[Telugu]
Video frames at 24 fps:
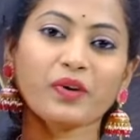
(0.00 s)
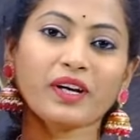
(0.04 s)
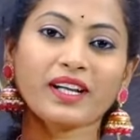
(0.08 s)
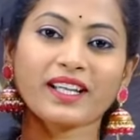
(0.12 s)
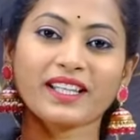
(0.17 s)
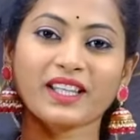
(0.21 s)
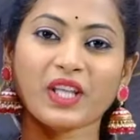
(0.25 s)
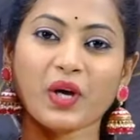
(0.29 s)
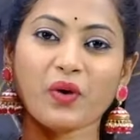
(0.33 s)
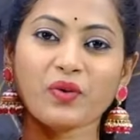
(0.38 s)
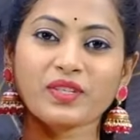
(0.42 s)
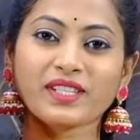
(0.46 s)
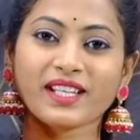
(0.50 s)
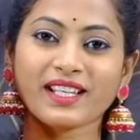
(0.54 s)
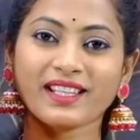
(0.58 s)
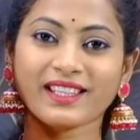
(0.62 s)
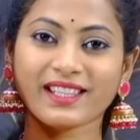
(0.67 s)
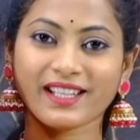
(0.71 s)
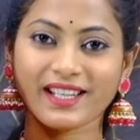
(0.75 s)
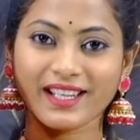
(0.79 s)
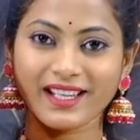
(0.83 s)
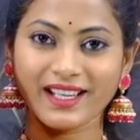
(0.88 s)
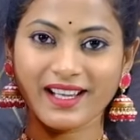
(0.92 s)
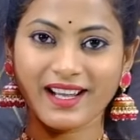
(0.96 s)
ఫైవ్ థౌజండ్
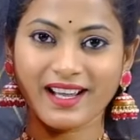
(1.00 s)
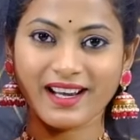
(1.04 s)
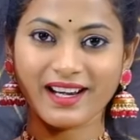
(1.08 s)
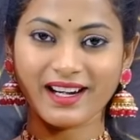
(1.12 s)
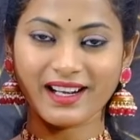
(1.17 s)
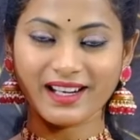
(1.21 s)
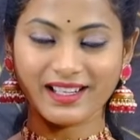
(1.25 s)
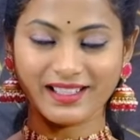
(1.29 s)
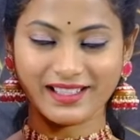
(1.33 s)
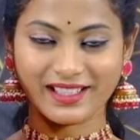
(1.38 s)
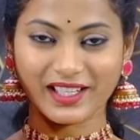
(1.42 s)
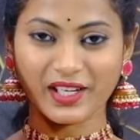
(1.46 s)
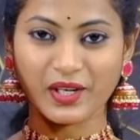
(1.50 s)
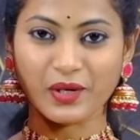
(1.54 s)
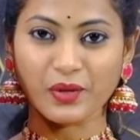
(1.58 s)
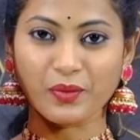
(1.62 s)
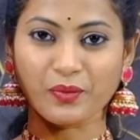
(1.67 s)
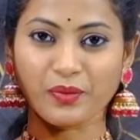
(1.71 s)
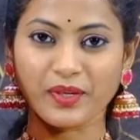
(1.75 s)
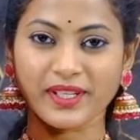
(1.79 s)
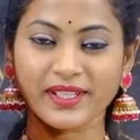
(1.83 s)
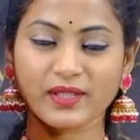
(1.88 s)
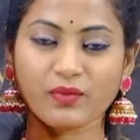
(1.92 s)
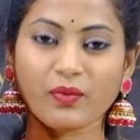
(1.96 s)
త్రీ హండ్రెడ్ అండ్ టెన్
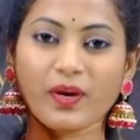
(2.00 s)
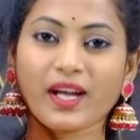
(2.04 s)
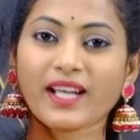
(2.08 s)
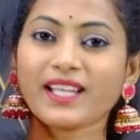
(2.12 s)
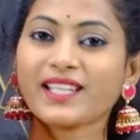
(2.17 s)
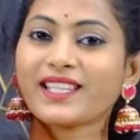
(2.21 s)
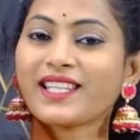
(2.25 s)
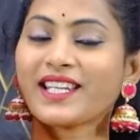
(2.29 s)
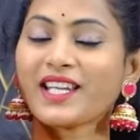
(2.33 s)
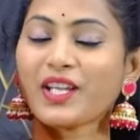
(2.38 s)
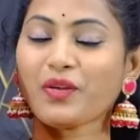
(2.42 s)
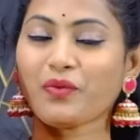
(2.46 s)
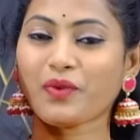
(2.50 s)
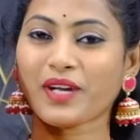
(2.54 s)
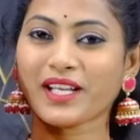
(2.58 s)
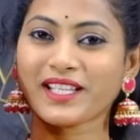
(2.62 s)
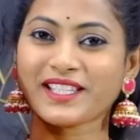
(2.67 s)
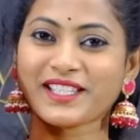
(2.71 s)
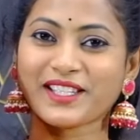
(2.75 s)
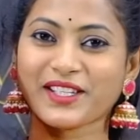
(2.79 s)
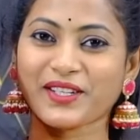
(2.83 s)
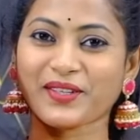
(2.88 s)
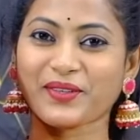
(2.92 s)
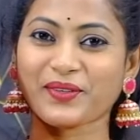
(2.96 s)
రూపీస్ ఫైవ్ త్రీ
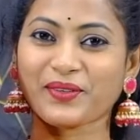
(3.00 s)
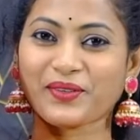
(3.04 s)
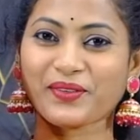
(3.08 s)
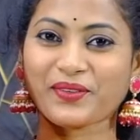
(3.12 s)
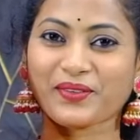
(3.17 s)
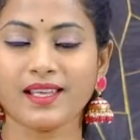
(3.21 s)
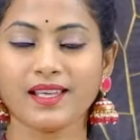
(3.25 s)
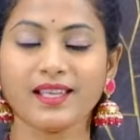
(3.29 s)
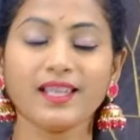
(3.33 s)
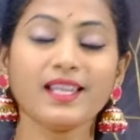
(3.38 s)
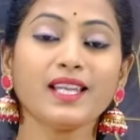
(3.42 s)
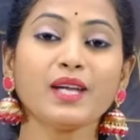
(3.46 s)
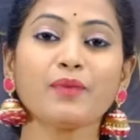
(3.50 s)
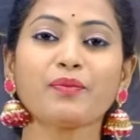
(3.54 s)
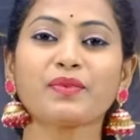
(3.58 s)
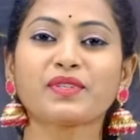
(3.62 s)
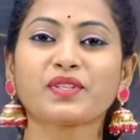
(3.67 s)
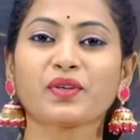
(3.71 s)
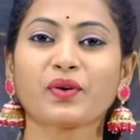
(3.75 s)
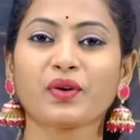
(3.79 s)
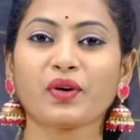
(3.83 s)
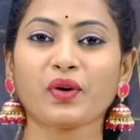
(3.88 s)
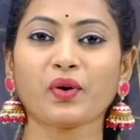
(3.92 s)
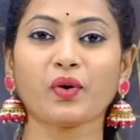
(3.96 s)
వన్ జీరో ఈ
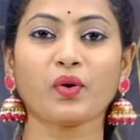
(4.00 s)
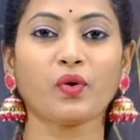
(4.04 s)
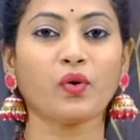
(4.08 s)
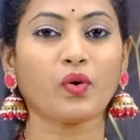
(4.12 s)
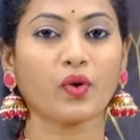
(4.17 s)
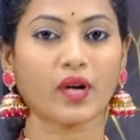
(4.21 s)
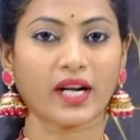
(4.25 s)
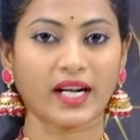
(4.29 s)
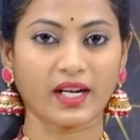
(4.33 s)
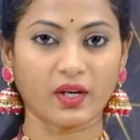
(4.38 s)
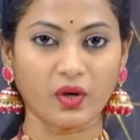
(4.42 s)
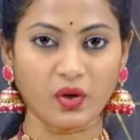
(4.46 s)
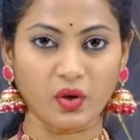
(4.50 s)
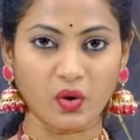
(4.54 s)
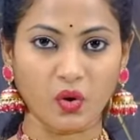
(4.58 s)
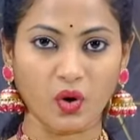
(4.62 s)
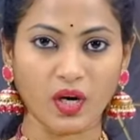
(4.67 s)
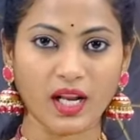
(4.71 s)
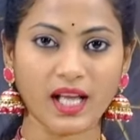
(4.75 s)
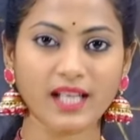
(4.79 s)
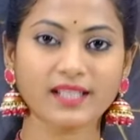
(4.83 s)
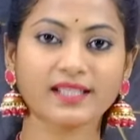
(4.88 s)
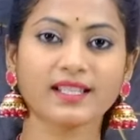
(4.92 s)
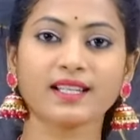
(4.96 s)
ఎపిసోడ్లో రెండు
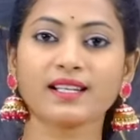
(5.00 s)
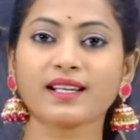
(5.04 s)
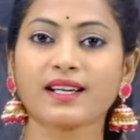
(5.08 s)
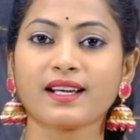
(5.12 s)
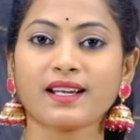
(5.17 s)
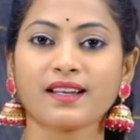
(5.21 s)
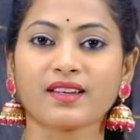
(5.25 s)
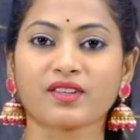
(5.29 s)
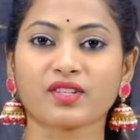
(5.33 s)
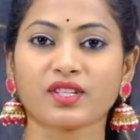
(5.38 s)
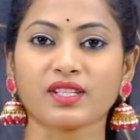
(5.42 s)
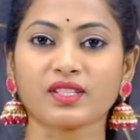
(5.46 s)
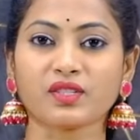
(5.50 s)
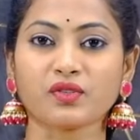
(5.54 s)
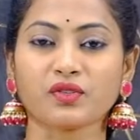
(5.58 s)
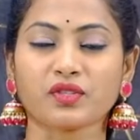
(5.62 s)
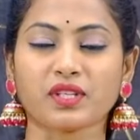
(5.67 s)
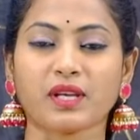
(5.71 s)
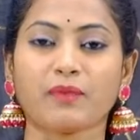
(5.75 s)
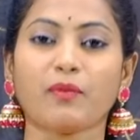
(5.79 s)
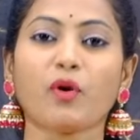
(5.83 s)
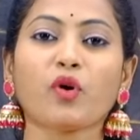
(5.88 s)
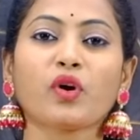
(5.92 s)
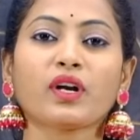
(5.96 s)
డోలా సిల్క్ కలెక్షన్స్
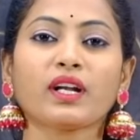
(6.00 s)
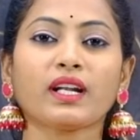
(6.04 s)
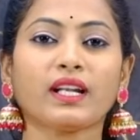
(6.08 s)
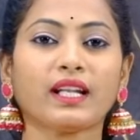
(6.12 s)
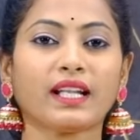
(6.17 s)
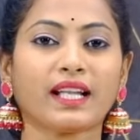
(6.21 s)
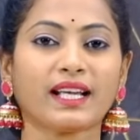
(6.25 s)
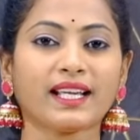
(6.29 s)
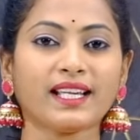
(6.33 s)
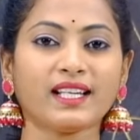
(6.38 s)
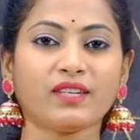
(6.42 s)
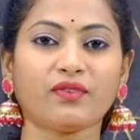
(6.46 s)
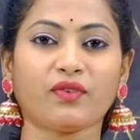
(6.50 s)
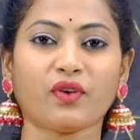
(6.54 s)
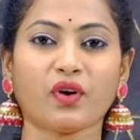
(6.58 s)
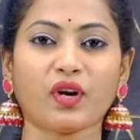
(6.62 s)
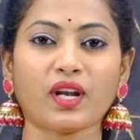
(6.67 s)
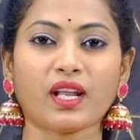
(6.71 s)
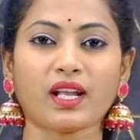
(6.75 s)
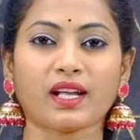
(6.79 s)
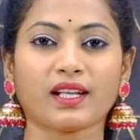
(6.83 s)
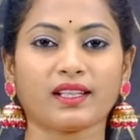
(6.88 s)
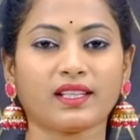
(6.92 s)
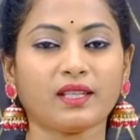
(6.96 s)
చూసాము ఒకటి లైట్
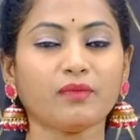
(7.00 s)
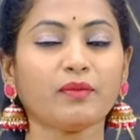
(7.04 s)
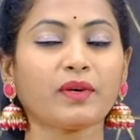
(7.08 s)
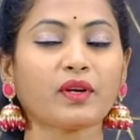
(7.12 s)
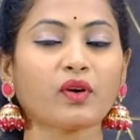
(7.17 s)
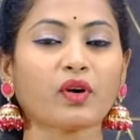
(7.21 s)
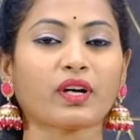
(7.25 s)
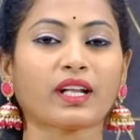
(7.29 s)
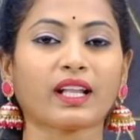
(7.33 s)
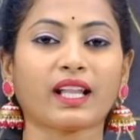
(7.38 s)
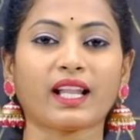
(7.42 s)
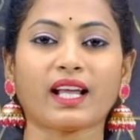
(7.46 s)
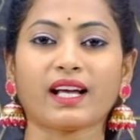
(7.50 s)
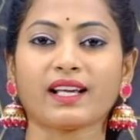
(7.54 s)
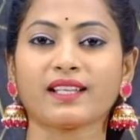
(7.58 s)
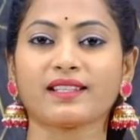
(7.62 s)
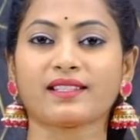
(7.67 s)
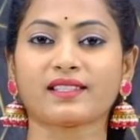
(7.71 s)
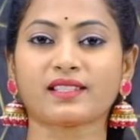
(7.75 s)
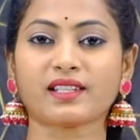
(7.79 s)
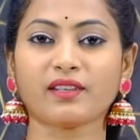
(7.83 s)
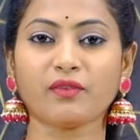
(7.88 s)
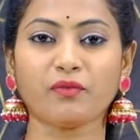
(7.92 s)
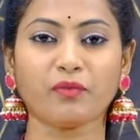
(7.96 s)
ఫాలింగ్ అయితే మరొకటి
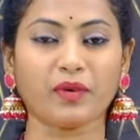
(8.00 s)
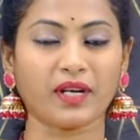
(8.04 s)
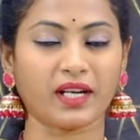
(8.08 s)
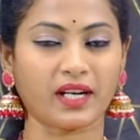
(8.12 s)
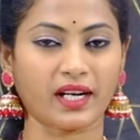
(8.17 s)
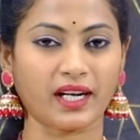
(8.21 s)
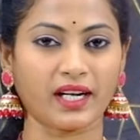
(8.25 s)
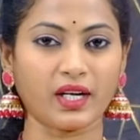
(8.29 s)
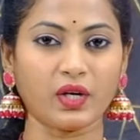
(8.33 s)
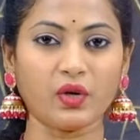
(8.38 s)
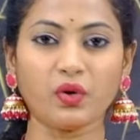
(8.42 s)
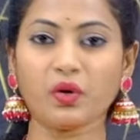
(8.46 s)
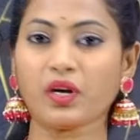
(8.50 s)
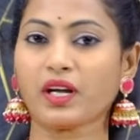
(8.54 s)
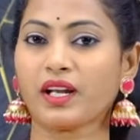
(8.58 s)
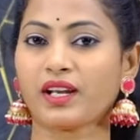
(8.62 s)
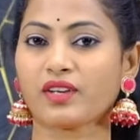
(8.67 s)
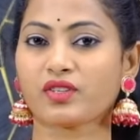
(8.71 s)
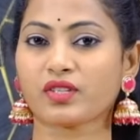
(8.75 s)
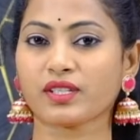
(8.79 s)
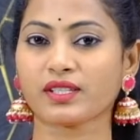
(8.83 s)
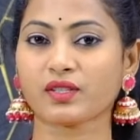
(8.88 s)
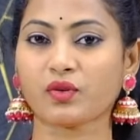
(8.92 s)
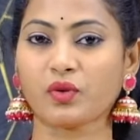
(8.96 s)
లైట్ స్టివ్ బట్ రెండు
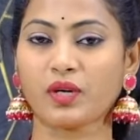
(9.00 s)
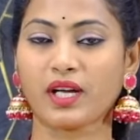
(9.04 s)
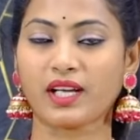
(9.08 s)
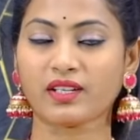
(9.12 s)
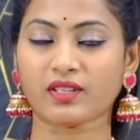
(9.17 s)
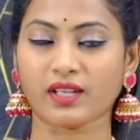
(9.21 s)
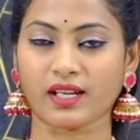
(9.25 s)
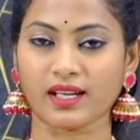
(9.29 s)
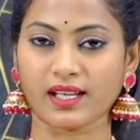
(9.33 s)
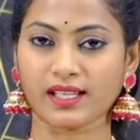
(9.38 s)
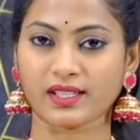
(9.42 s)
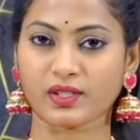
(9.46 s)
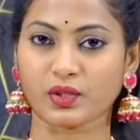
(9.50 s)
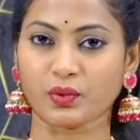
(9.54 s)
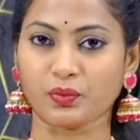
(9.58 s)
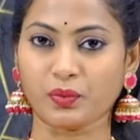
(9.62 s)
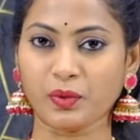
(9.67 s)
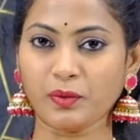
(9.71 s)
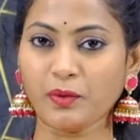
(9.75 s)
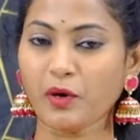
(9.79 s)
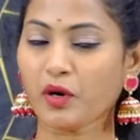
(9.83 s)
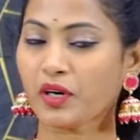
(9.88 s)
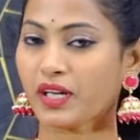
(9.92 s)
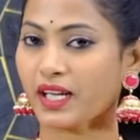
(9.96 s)
కలెక్షన్స్ కూడా చాలా
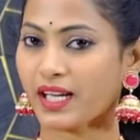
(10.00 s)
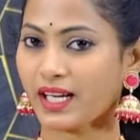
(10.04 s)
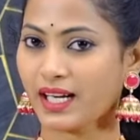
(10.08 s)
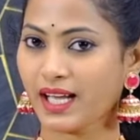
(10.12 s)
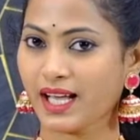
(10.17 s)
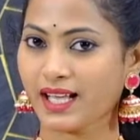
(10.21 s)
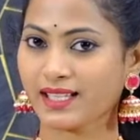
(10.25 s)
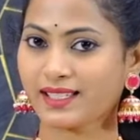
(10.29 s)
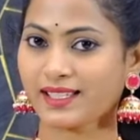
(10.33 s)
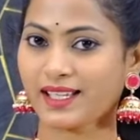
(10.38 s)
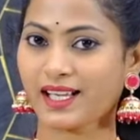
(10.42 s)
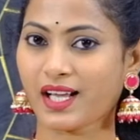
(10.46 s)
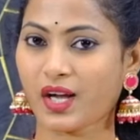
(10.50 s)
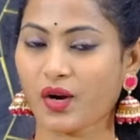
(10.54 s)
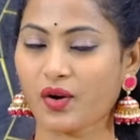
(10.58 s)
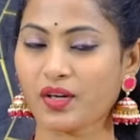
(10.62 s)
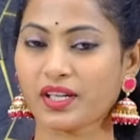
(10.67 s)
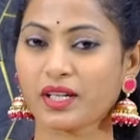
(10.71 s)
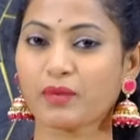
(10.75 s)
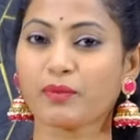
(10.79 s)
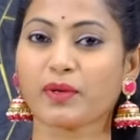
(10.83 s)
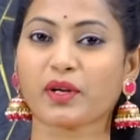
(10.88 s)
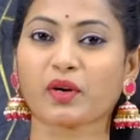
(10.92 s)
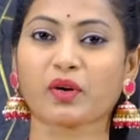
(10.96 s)
సూపర్ ఒకటి క్లాసీగా
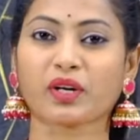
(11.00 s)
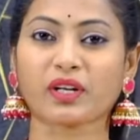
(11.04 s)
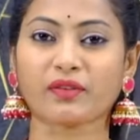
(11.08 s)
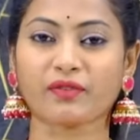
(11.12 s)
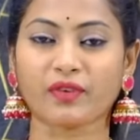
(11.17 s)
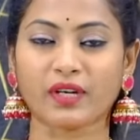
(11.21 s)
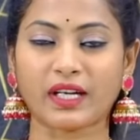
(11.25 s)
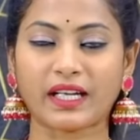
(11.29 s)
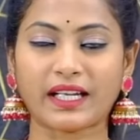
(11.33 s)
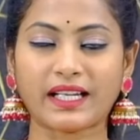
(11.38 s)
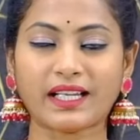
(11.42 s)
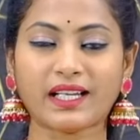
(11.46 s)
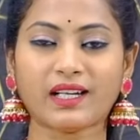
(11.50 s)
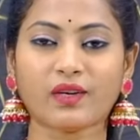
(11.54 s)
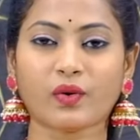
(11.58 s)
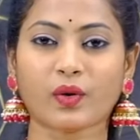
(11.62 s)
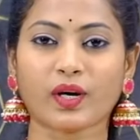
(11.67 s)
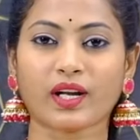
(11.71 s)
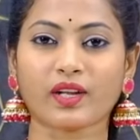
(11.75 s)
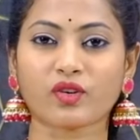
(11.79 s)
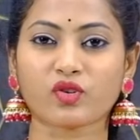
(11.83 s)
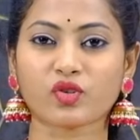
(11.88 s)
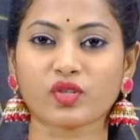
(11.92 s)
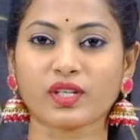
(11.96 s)
ఉంటే మరొకటి ఫుల్లీ
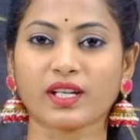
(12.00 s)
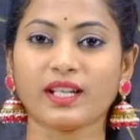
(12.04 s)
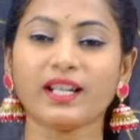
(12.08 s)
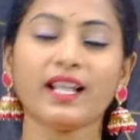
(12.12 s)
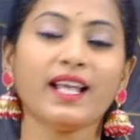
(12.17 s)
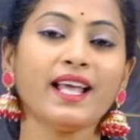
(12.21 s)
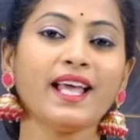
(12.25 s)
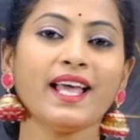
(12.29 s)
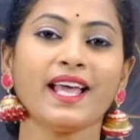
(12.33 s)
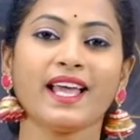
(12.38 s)
ట్రెడిషనల్